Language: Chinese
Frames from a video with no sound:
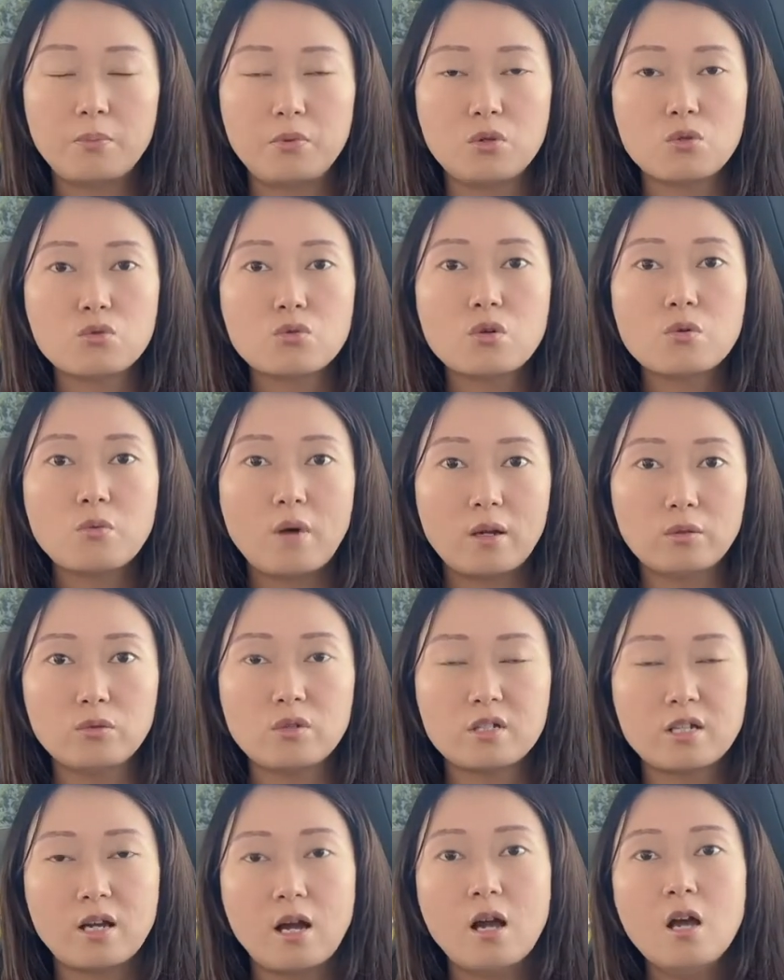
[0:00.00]
比如说，网
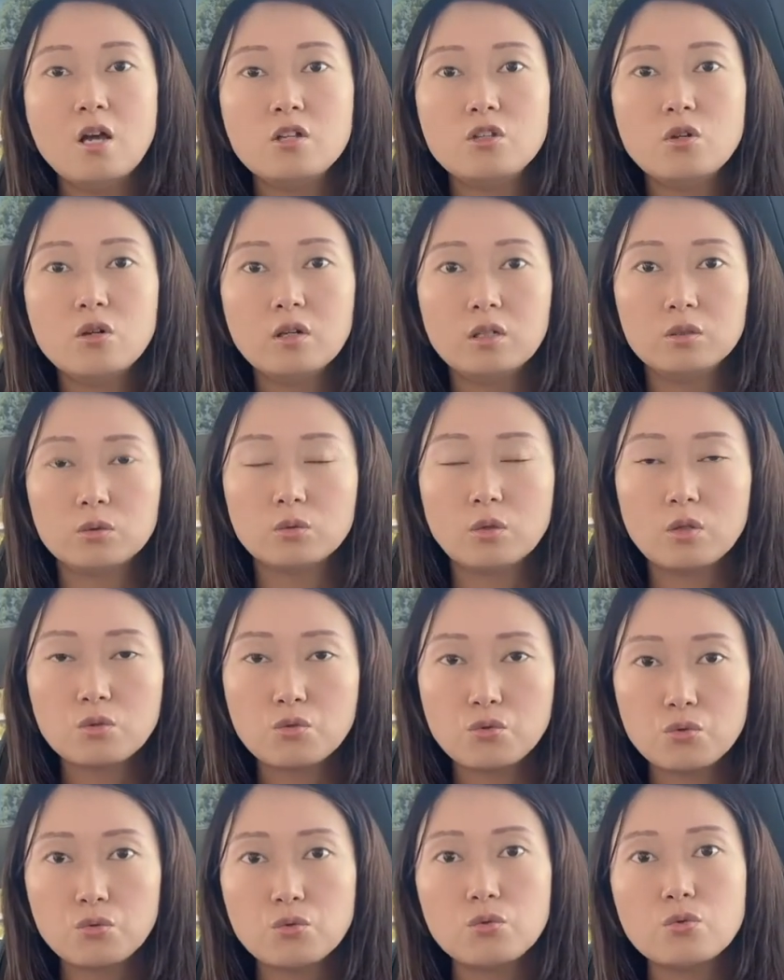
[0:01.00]
络上有很多
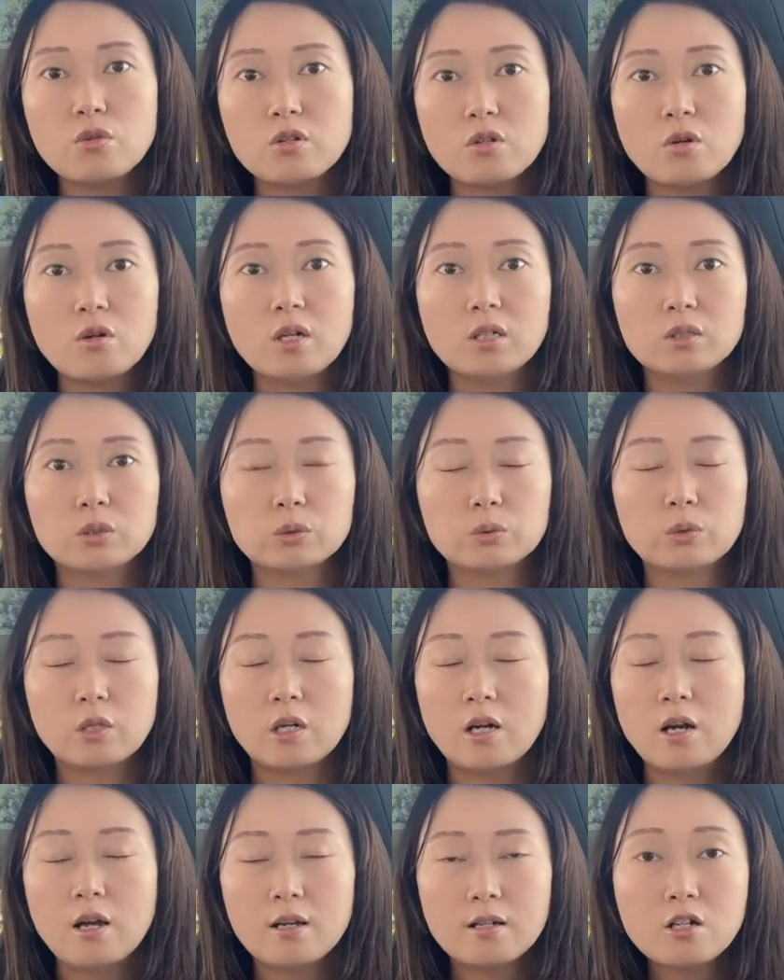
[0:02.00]
剧，有很
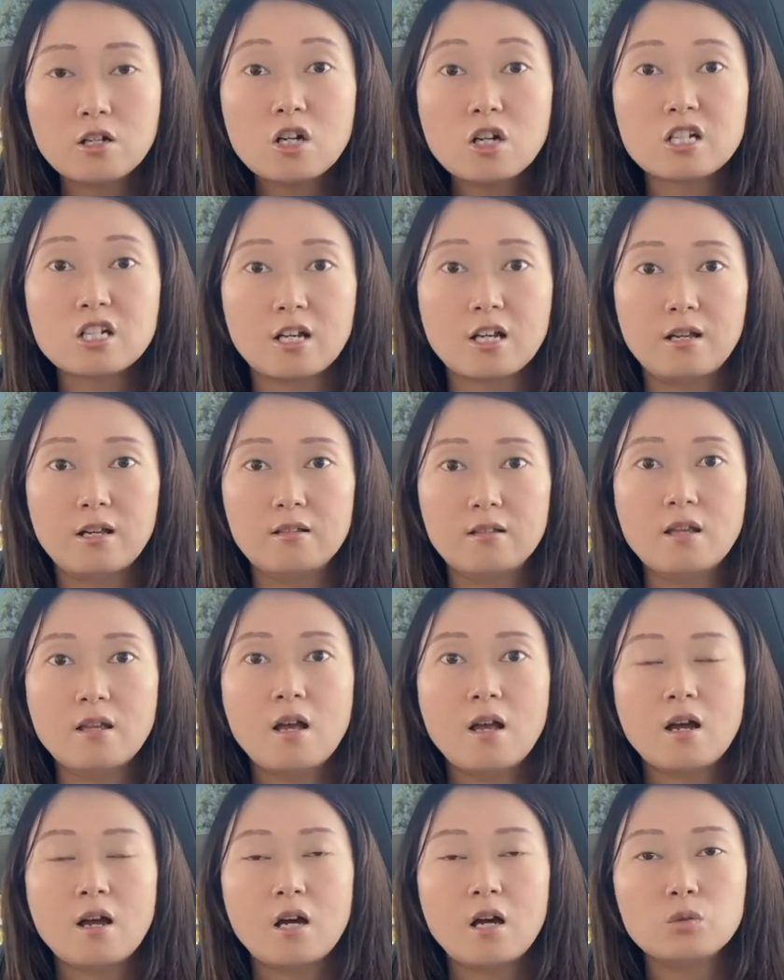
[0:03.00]
多课程，
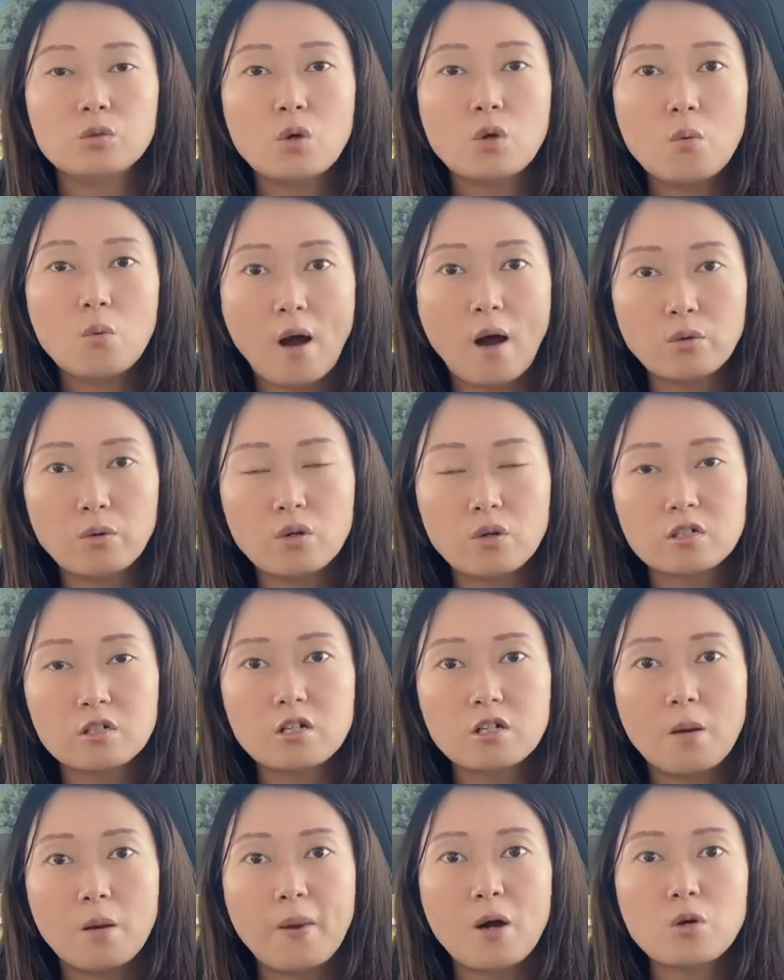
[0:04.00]
很多网络
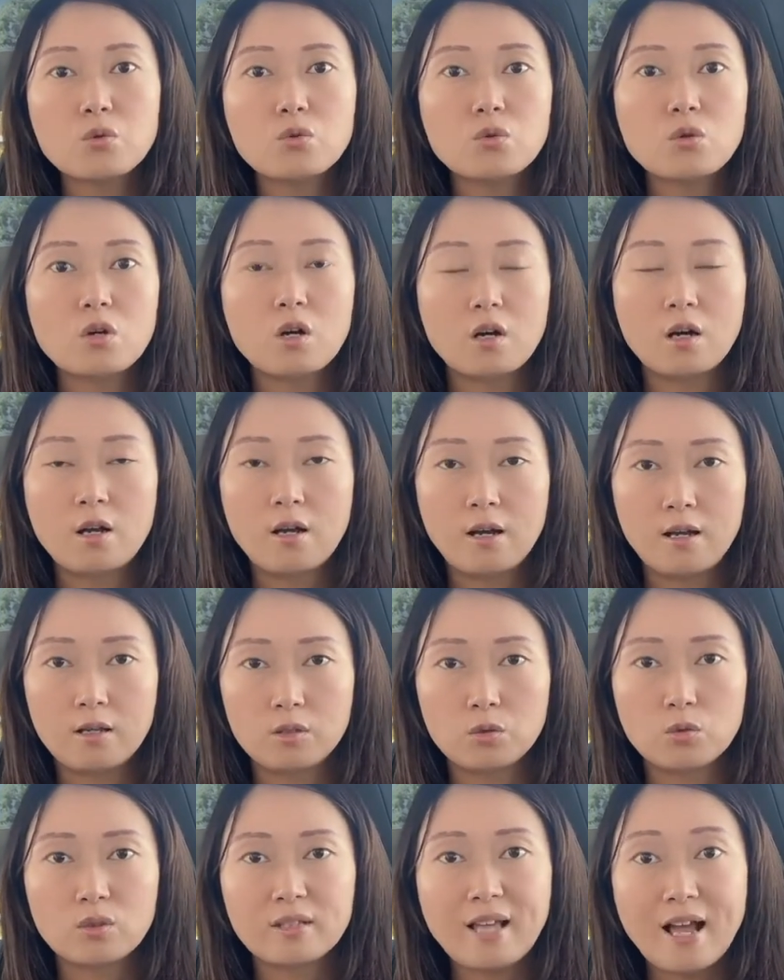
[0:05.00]
课，包括
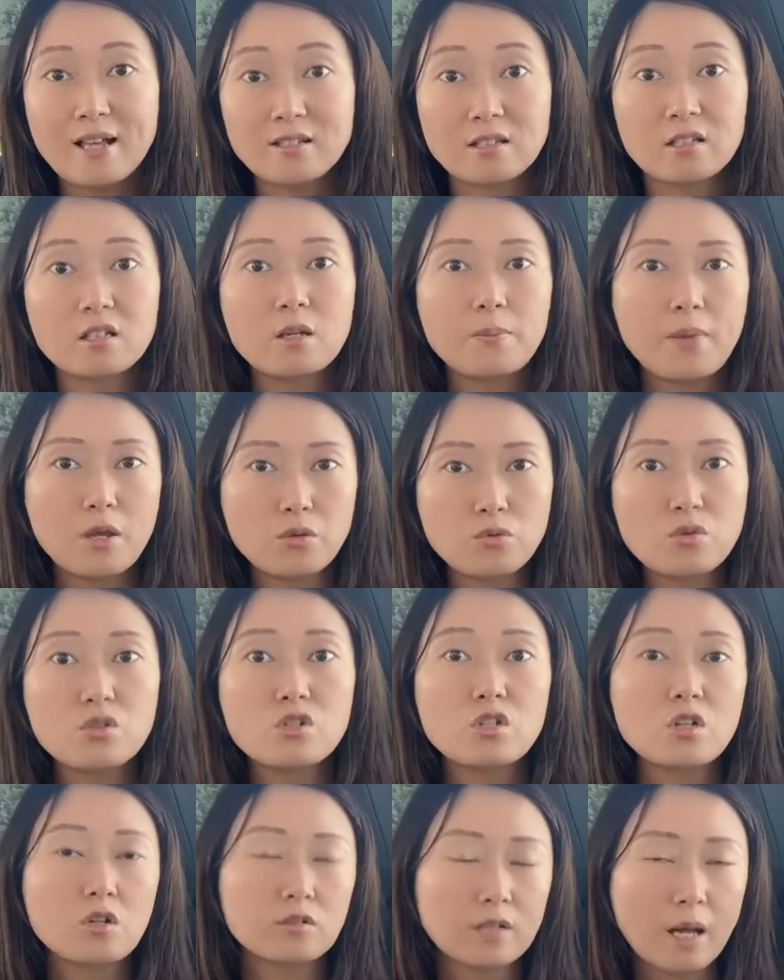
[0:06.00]
很多大型的培训
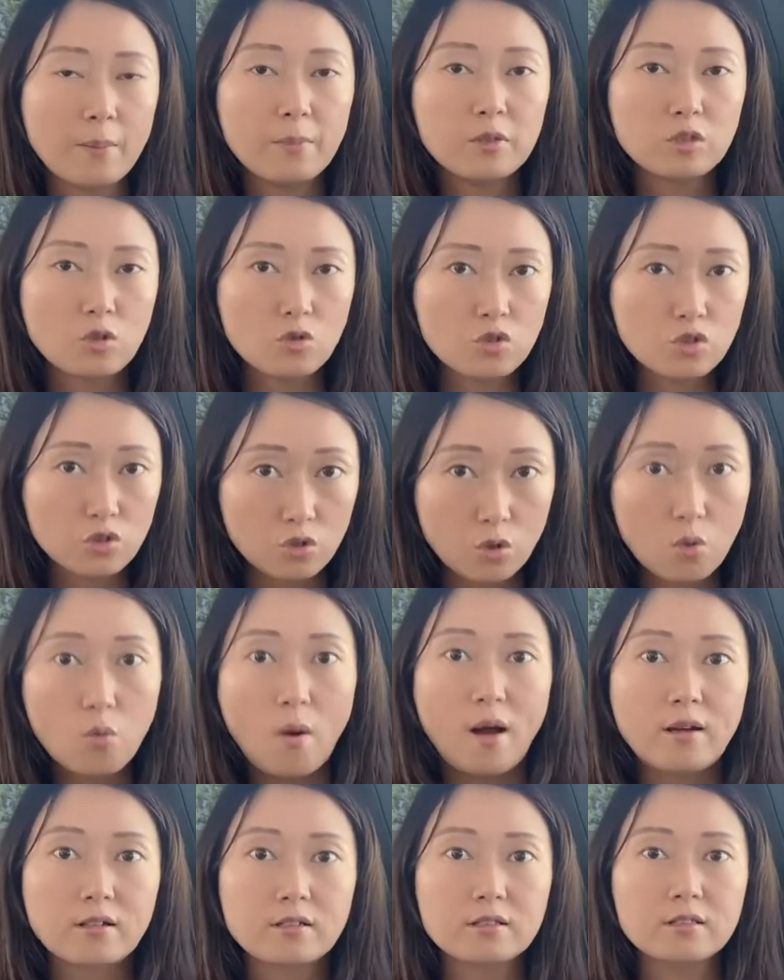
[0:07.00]
机构，他们都是有网。